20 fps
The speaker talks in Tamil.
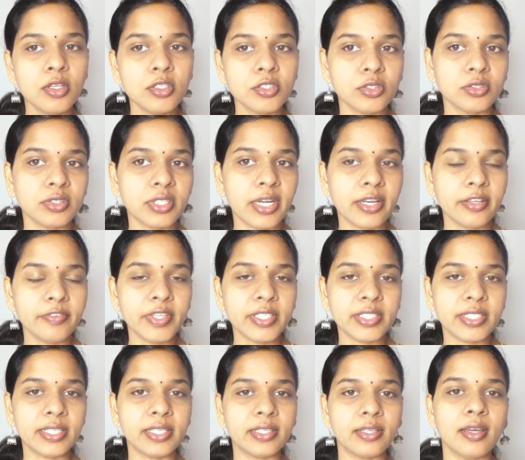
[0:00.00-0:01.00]
ஸோ
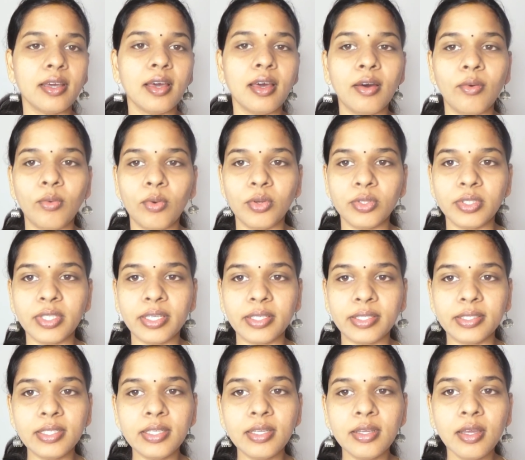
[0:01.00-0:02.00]
தடவிட்டிங்கன்னா
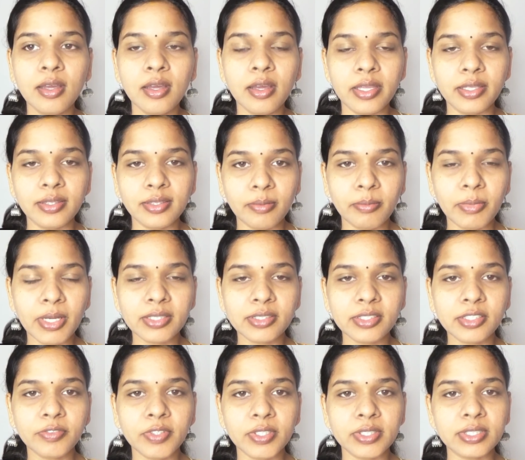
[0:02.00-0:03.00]
அவ்வளோதாங்க இந்த
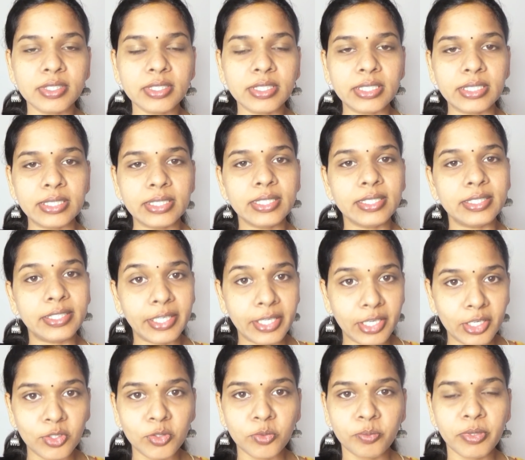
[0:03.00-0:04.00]
மாதிரி வந்து நீங்கள்
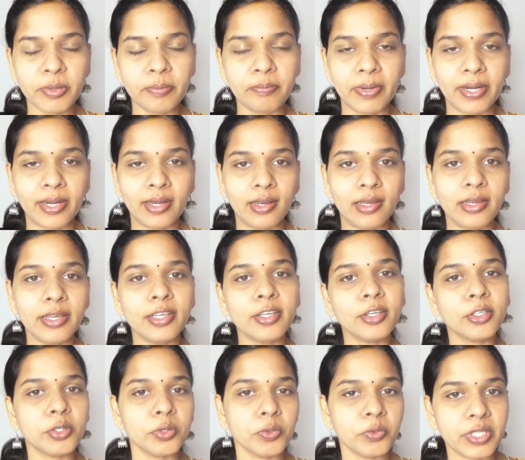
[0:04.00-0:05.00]
டெய்லியுமே பண்ணலாம்
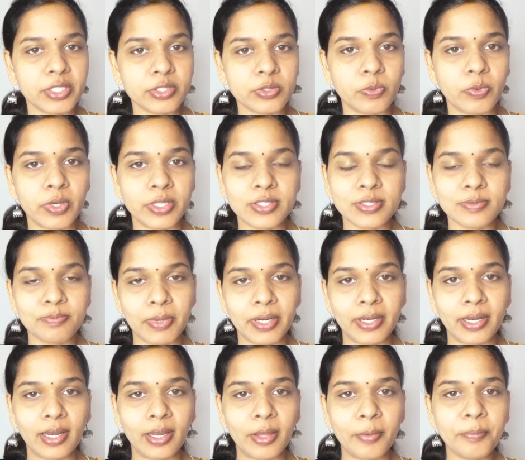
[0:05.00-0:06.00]
இல்லை டூ டேஸ் ஒன்ஸ்
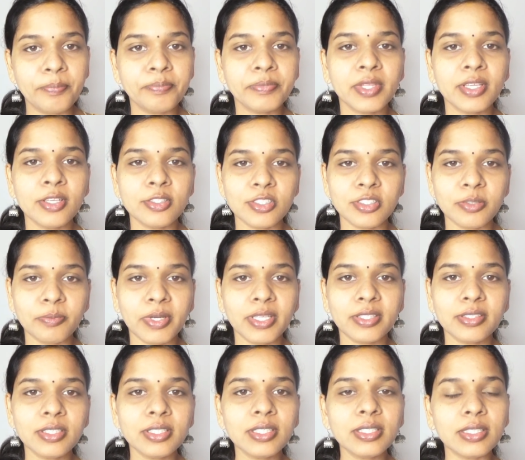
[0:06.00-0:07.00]
பண்ணலாம் ஸோ அந்த
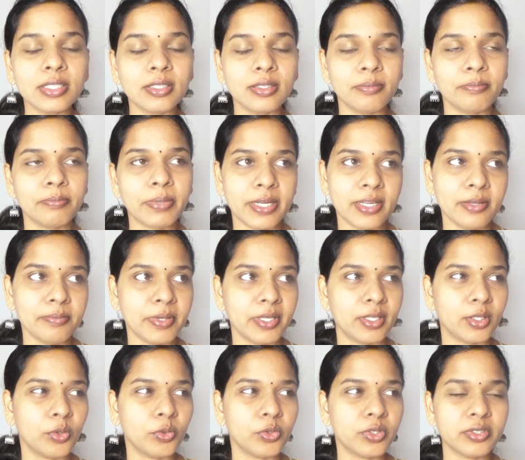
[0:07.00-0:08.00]
மாதிரி பண்ணி
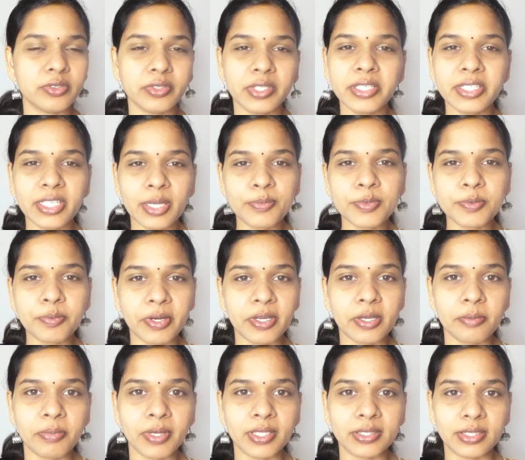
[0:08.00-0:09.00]
பாருங்கள் ஒரு த்ரீ டைம்ஸ்
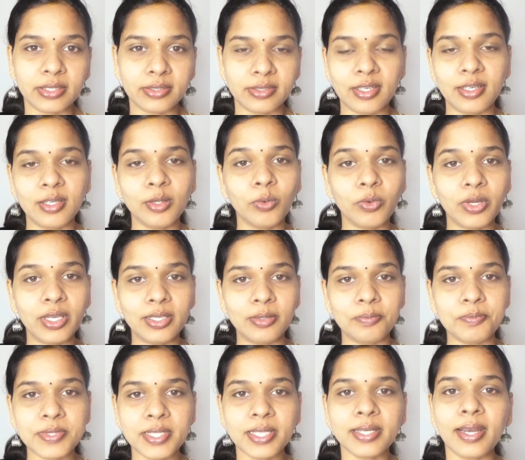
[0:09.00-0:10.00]
பண்ணி பார்த்தீங்கனாலே உங்கள்
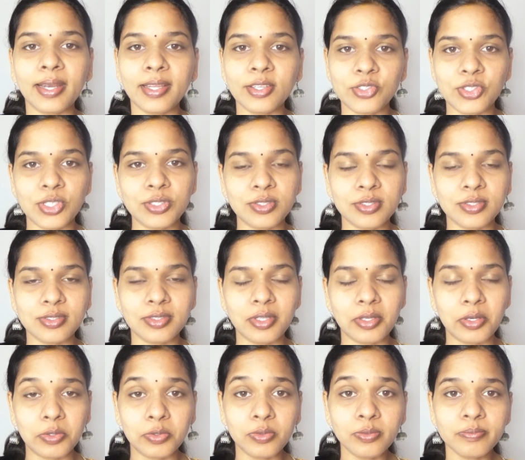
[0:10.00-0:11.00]
லிப்ஸில் நல்லா சேஞ்சஸ்
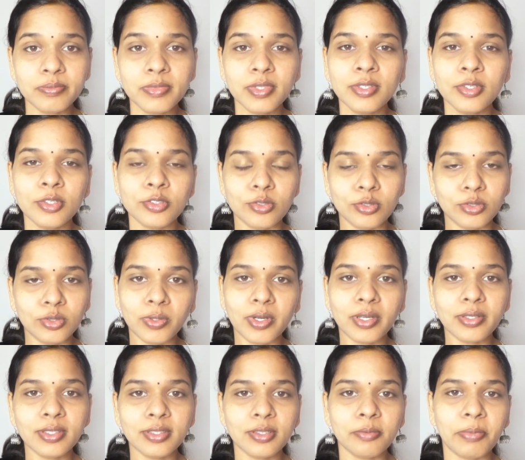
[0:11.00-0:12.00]
தெரியும் ஸோ தொடர்ந்து இதை